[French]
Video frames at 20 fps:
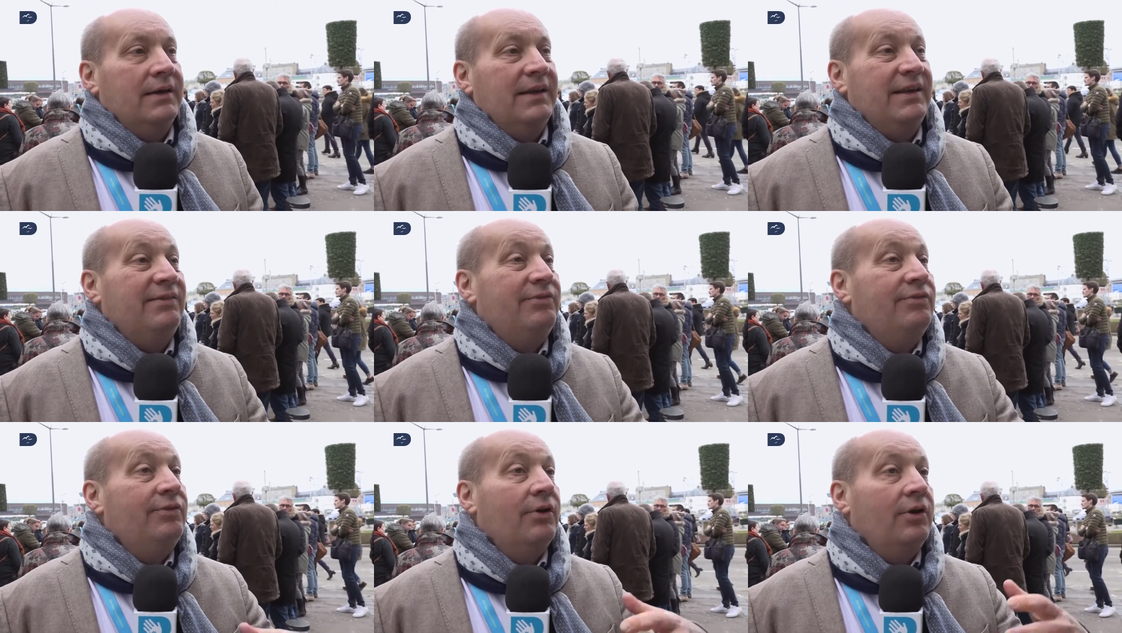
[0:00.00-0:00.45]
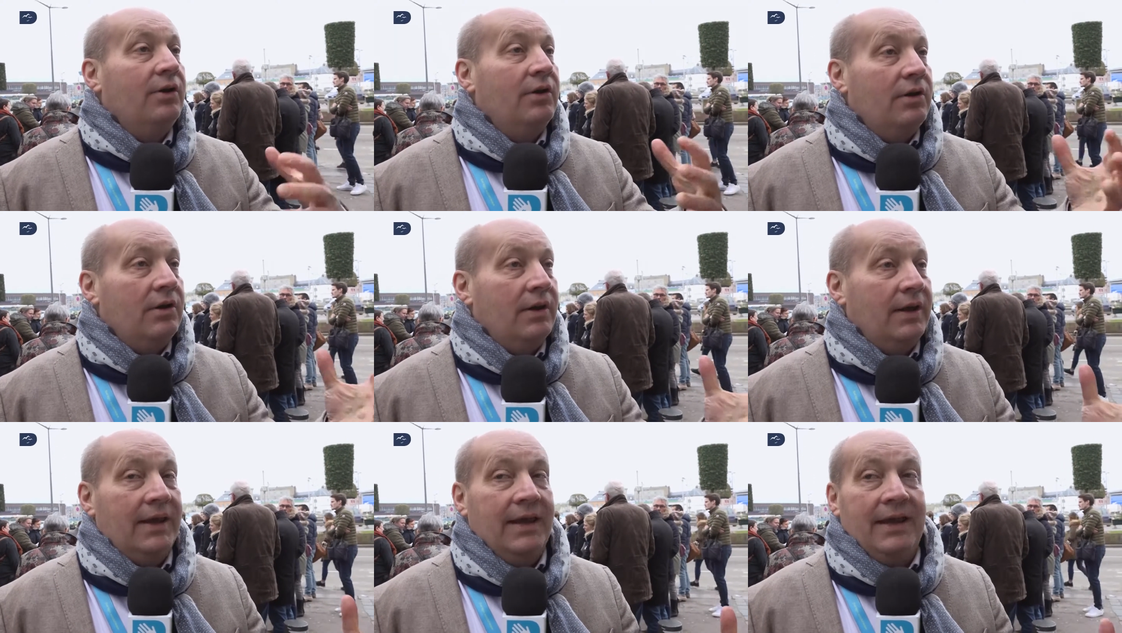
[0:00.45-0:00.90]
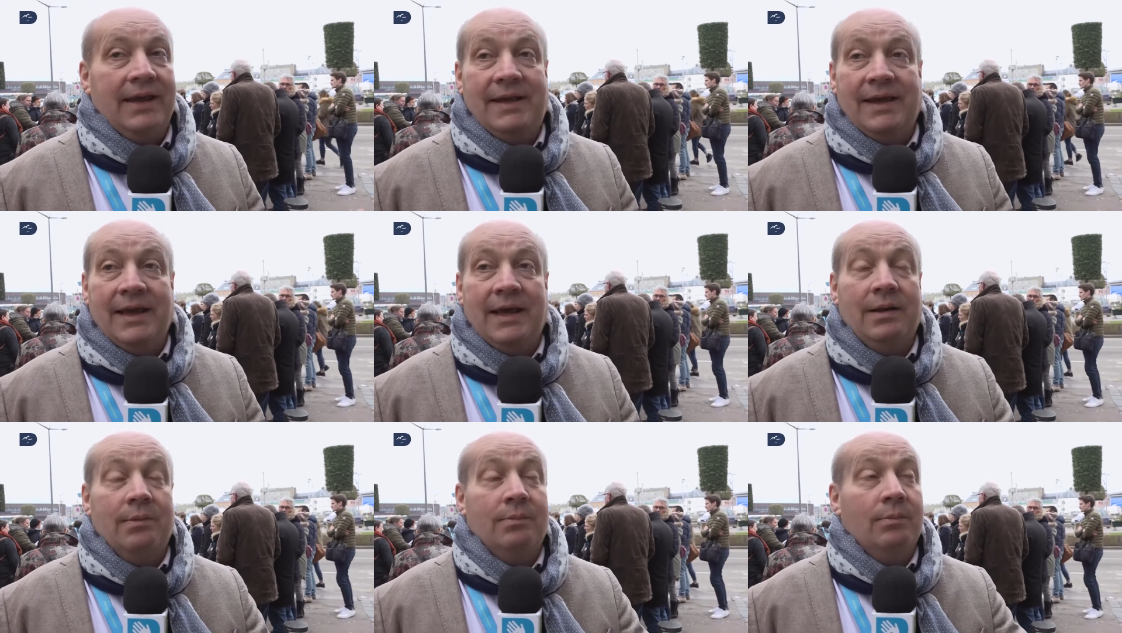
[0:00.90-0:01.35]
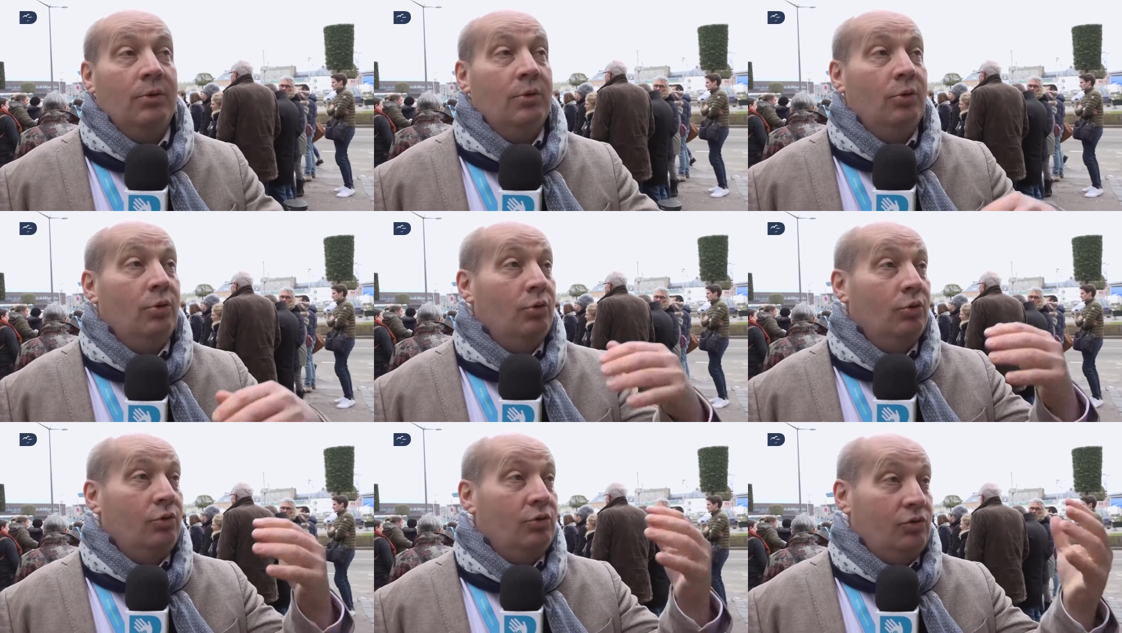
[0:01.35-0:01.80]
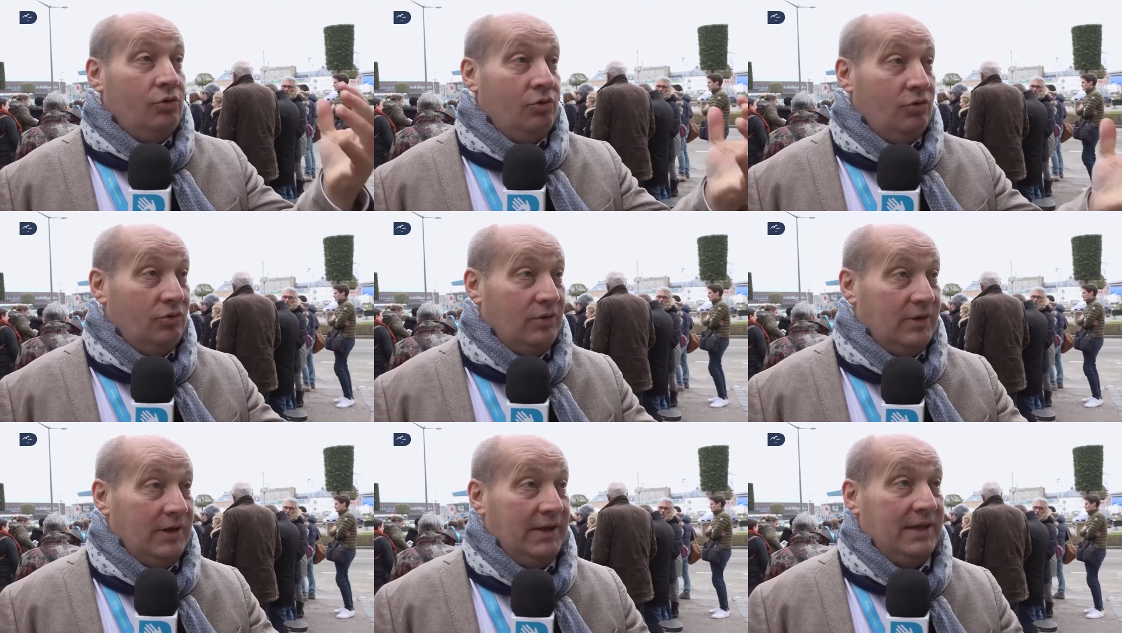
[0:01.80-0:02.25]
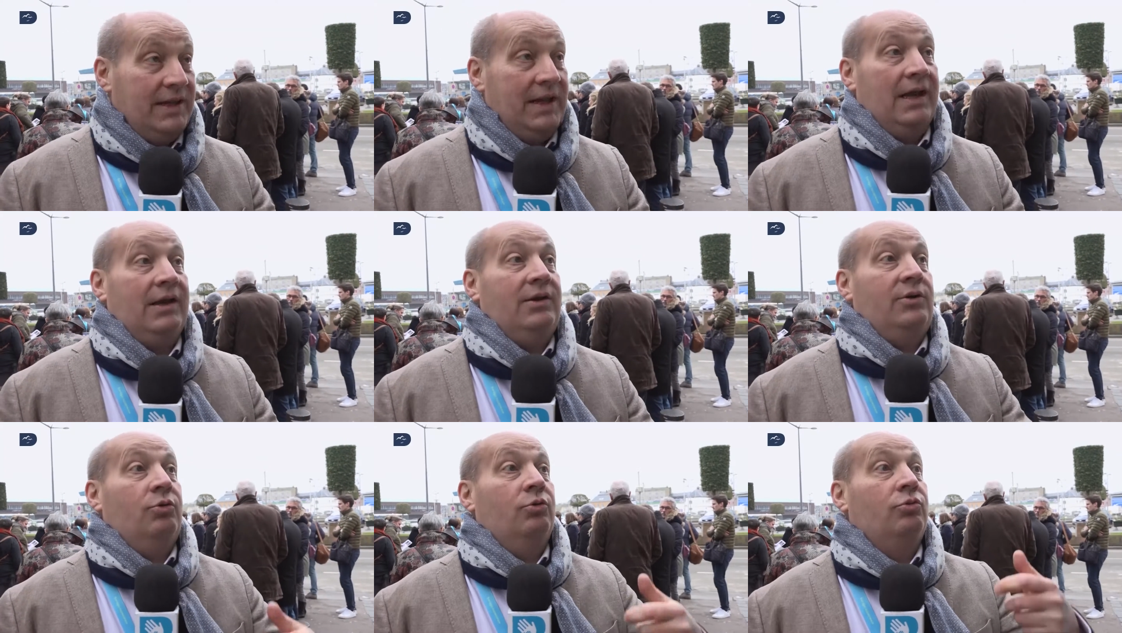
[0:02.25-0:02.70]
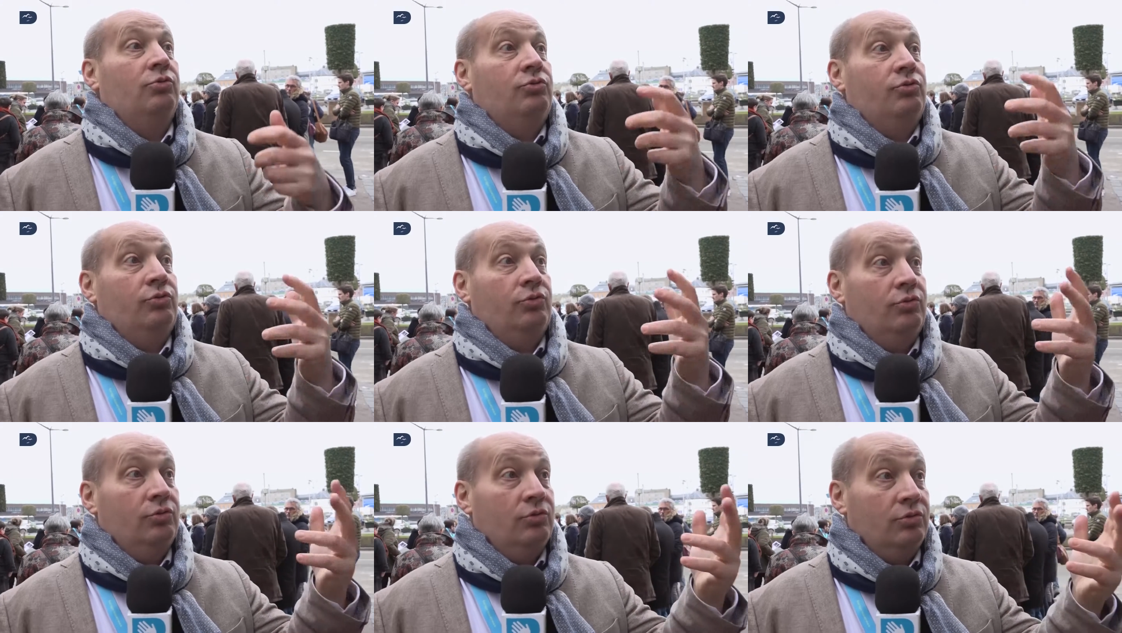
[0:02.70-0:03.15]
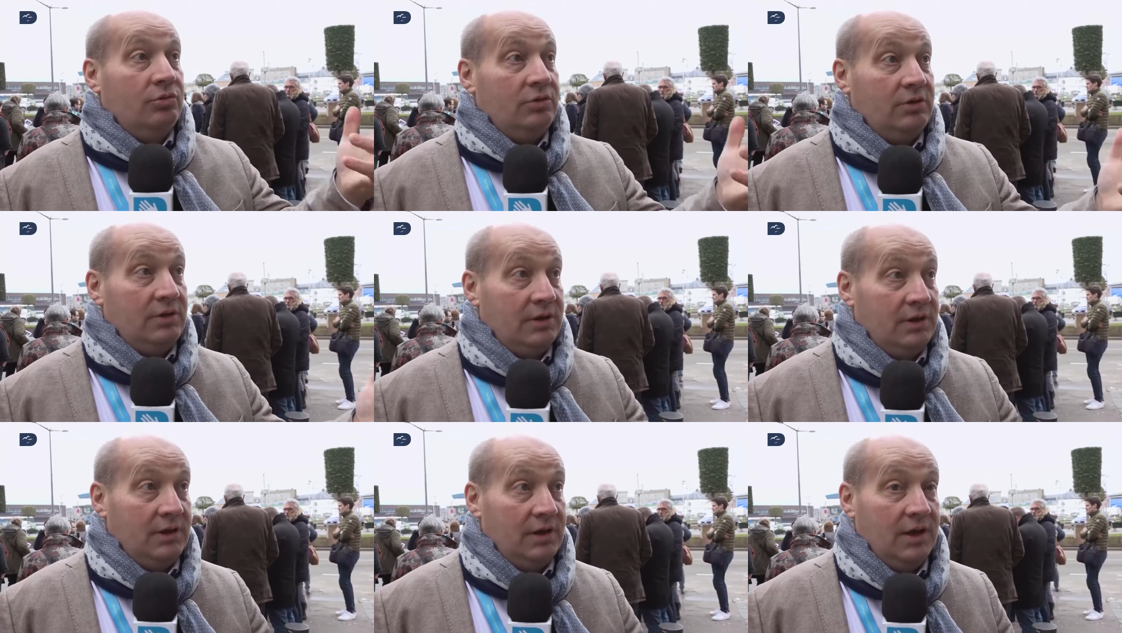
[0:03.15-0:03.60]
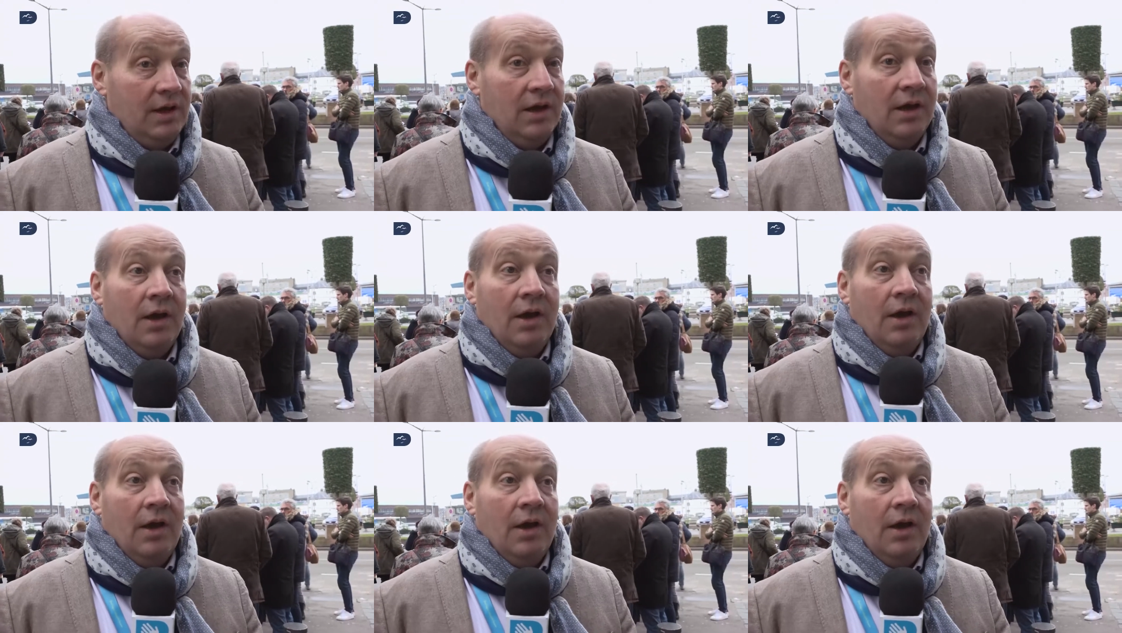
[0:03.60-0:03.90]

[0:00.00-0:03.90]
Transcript: ils veulent également qu'il y ait de la culture, qu'il y ait